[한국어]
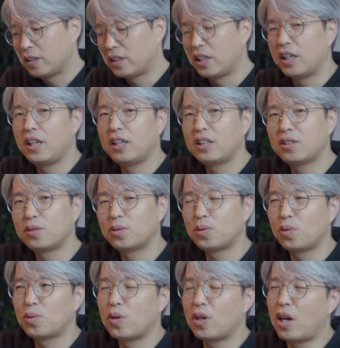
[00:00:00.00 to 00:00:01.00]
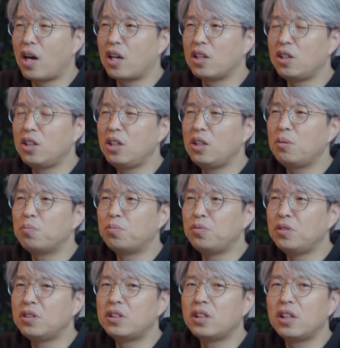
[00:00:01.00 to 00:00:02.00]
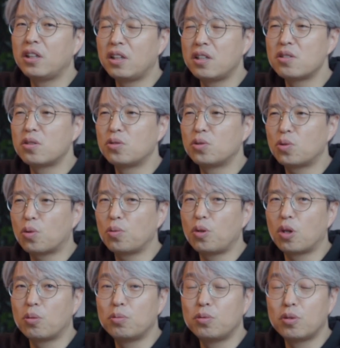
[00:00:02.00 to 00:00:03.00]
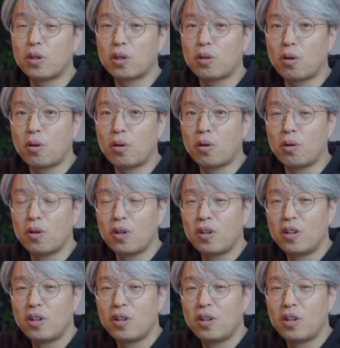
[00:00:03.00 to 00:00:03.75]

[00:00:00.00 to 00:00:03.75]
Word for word: 제 스스로도 아, 이 문제에 대해서는 조금 여러분들과 더